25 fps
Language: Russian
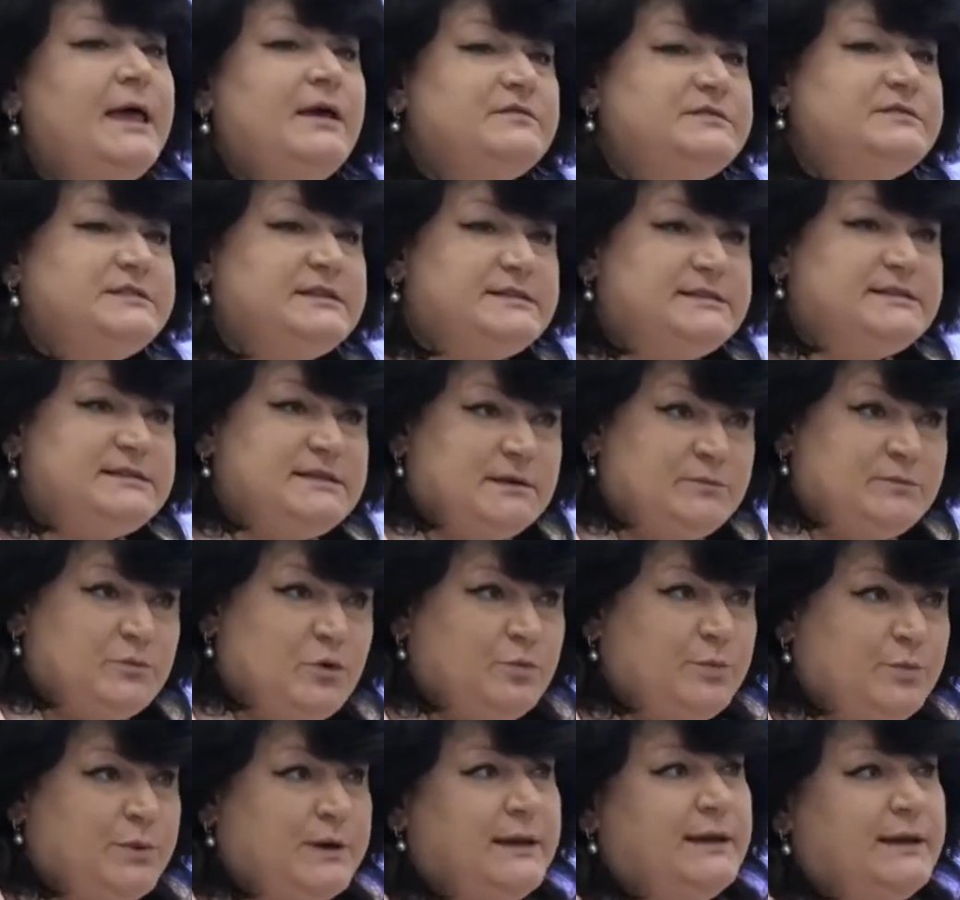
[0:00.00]
В систему
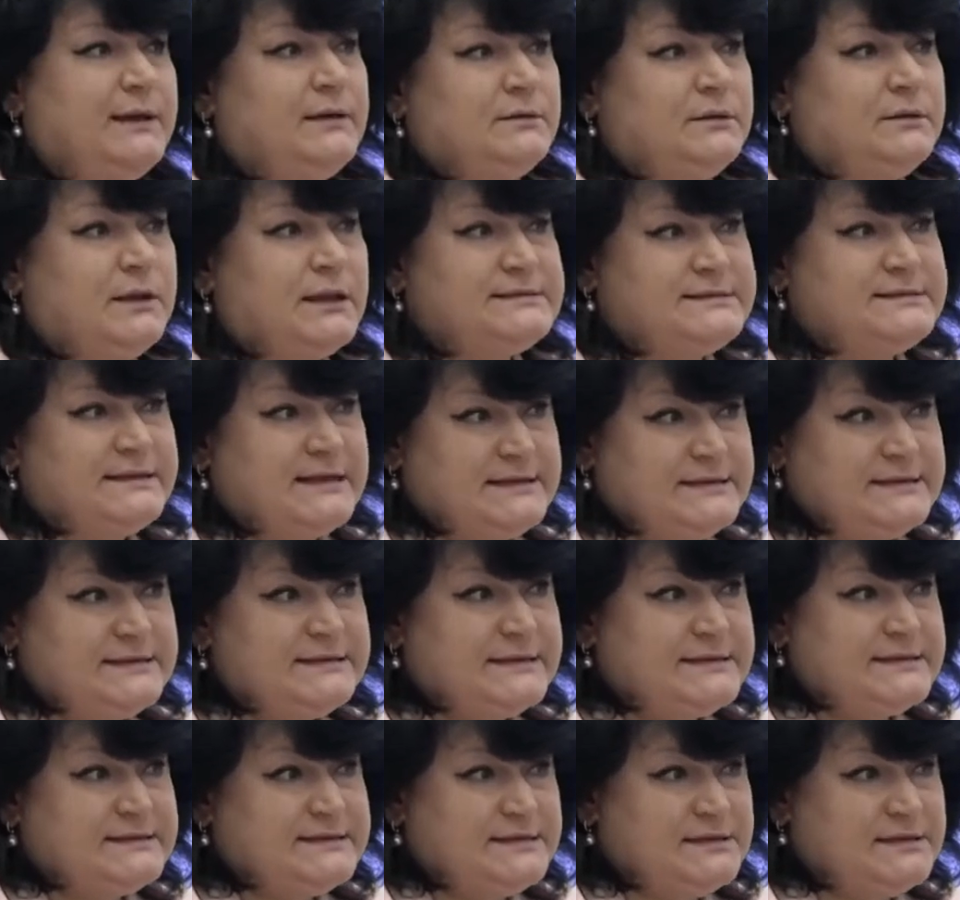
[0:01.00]
мы на стадии
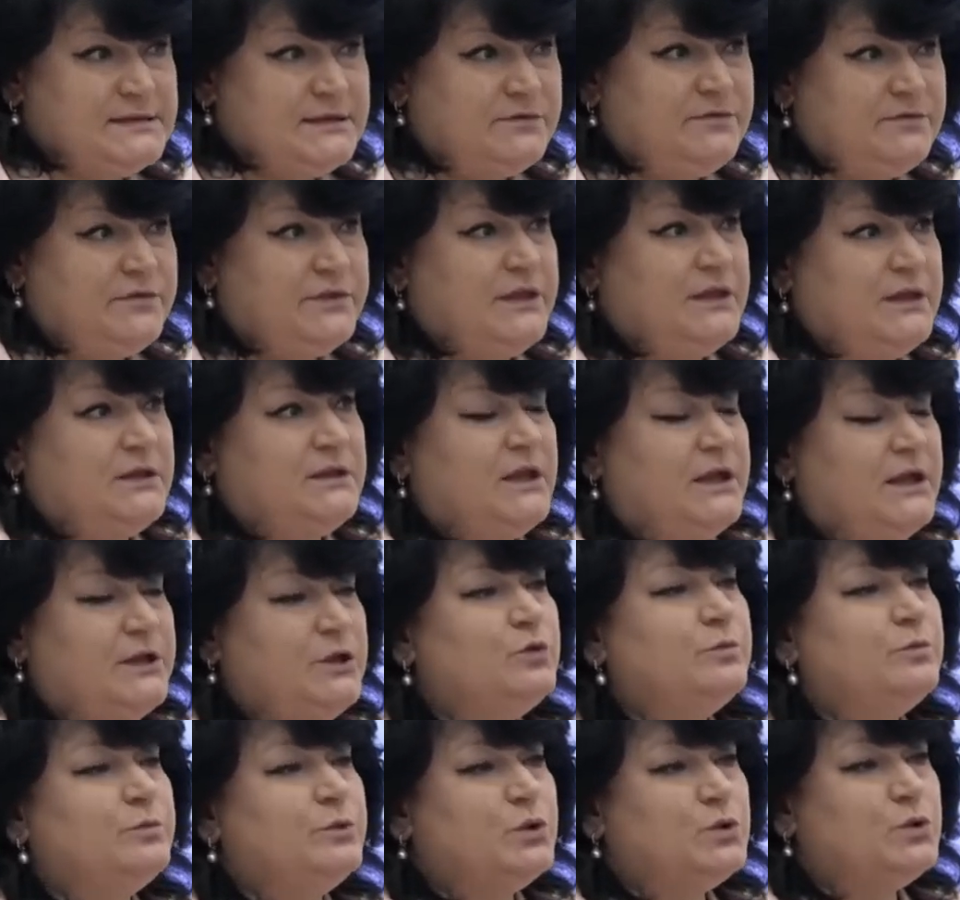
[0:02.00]
тестирования
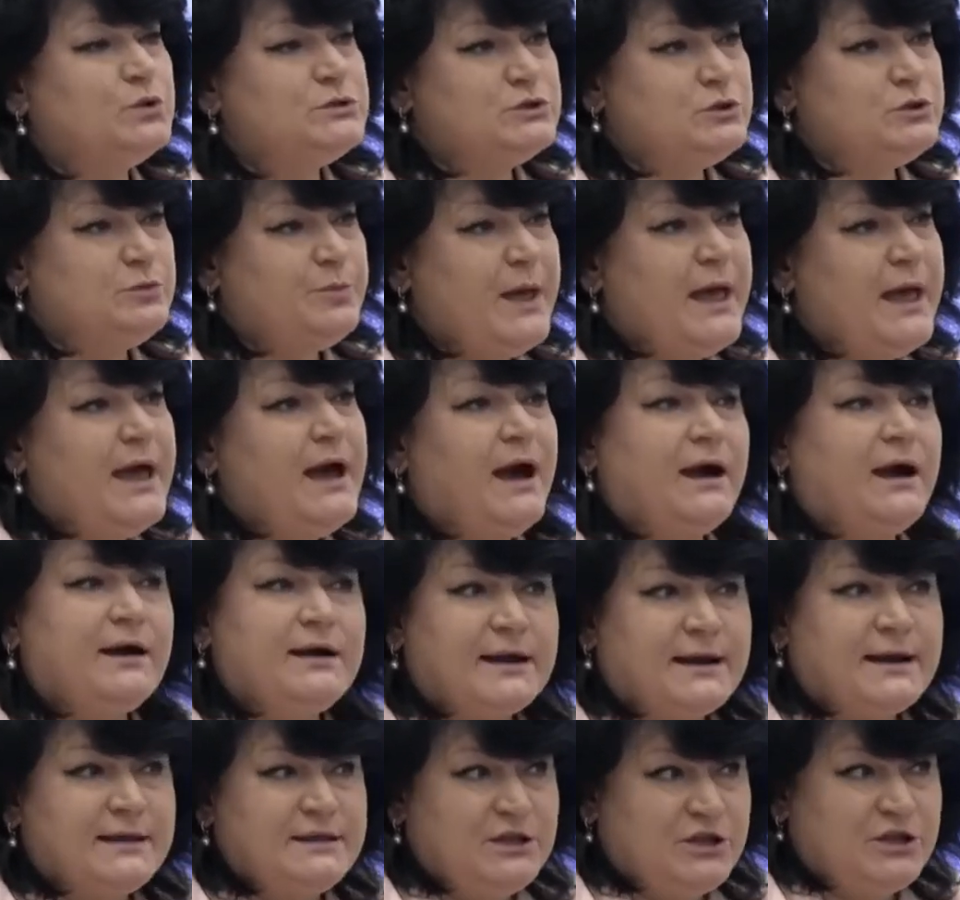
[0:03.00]
даем доступ
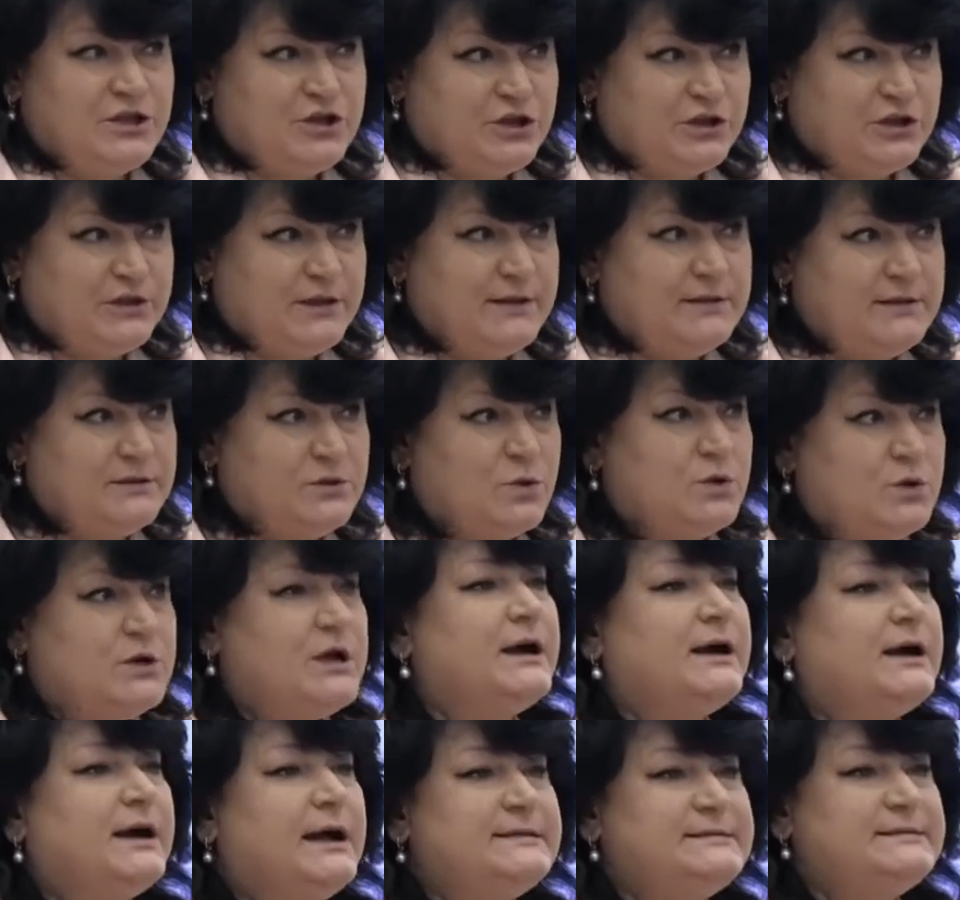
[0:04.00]
ограниченный,
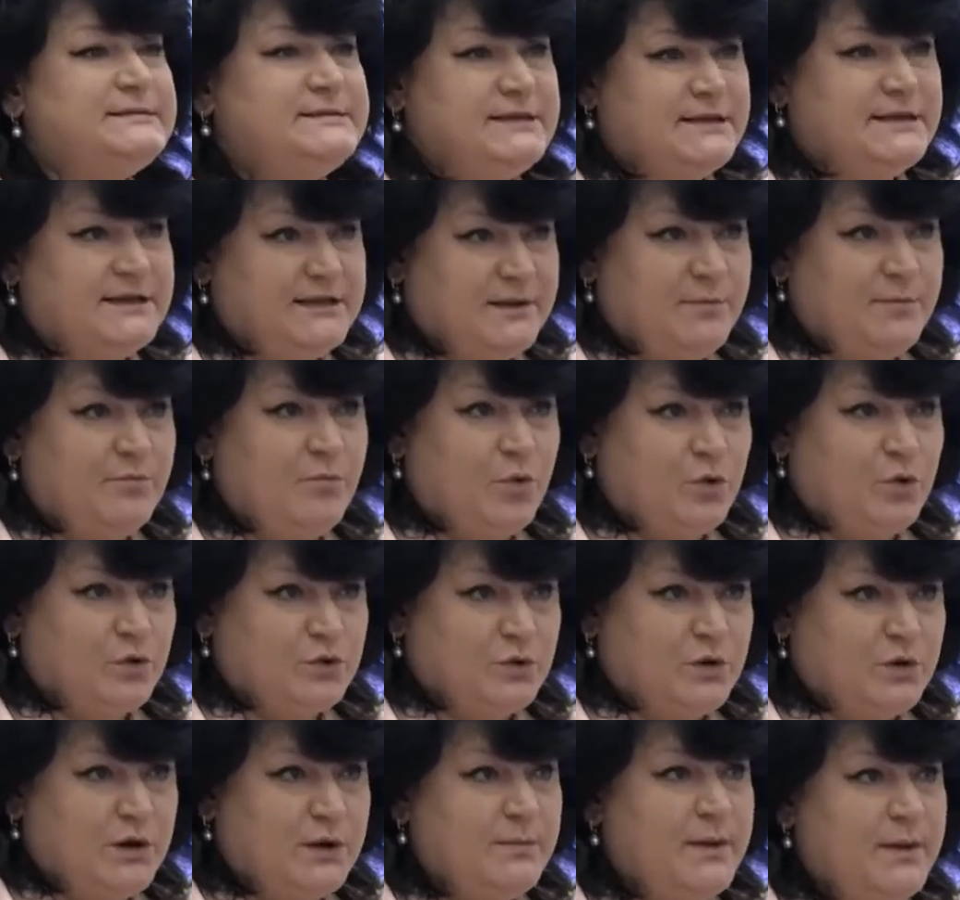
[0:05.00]
только к отдельным
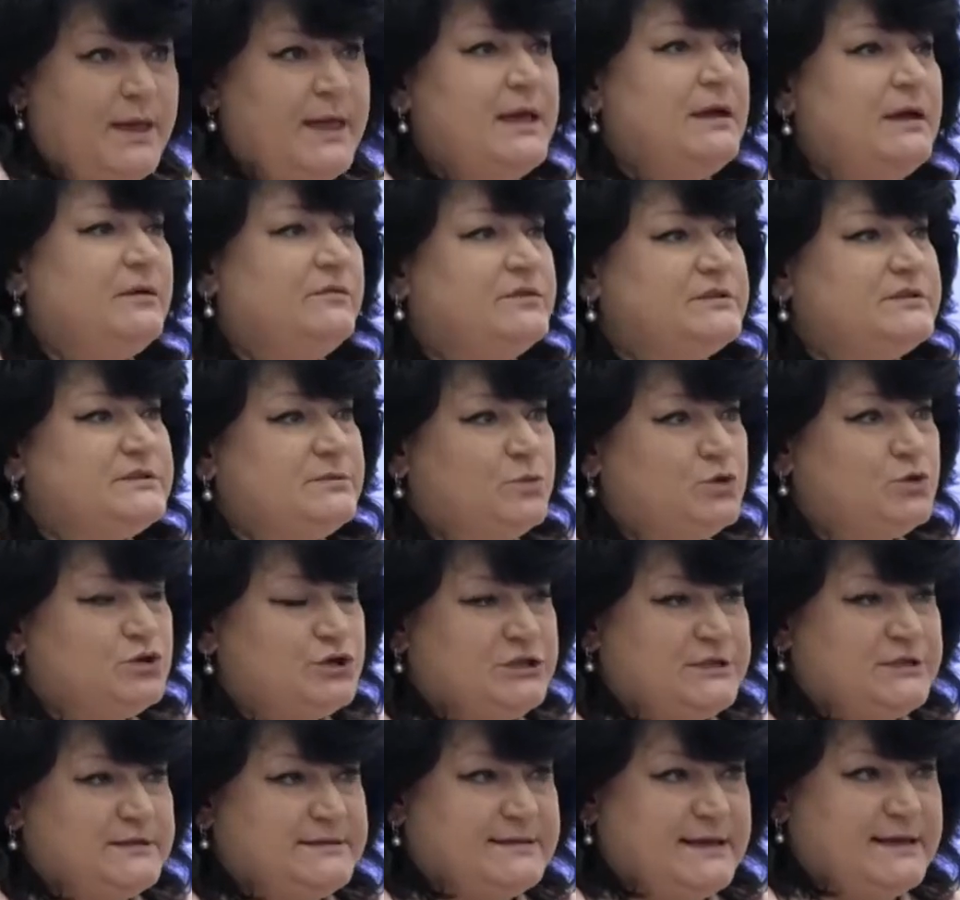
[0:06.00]
модулям вы
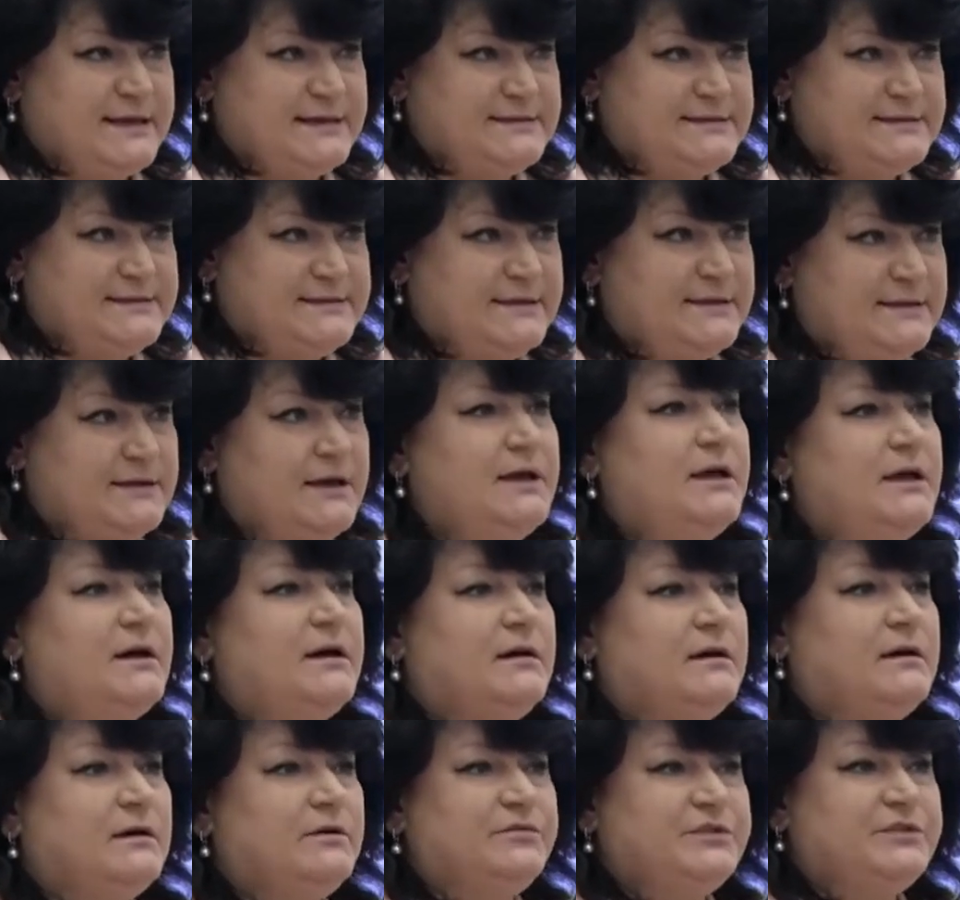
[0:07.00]
сможете зайти,
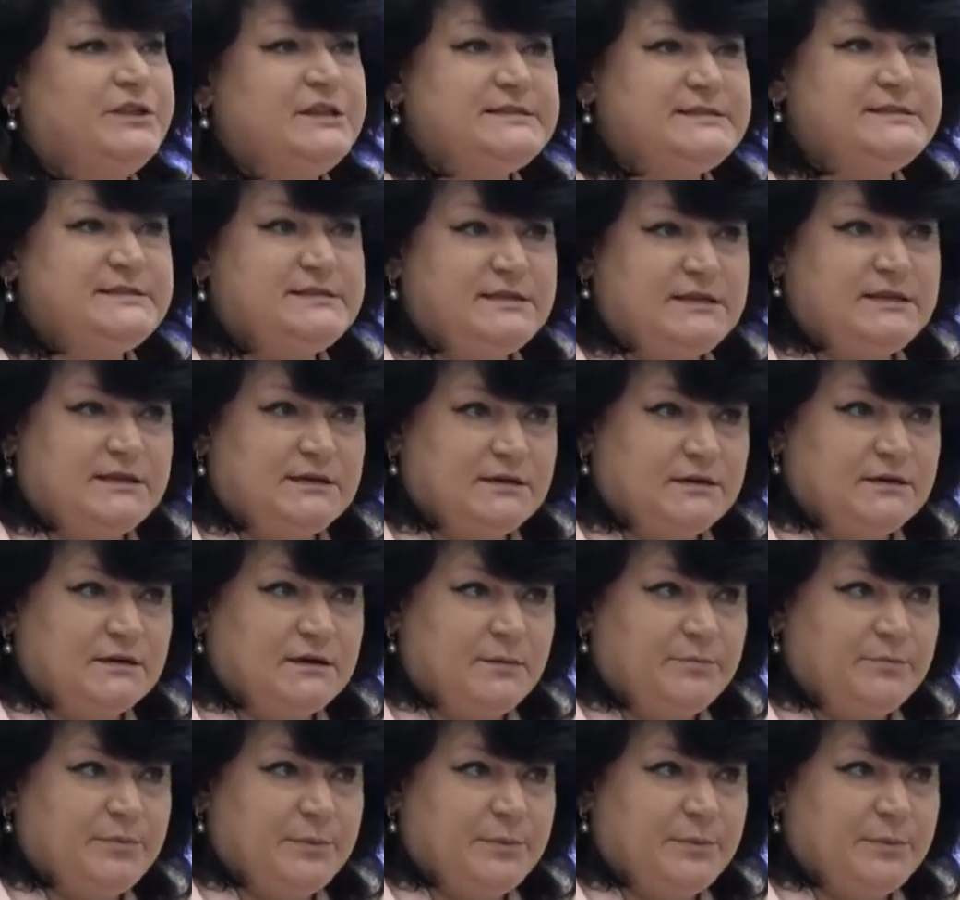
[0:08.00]
а, внести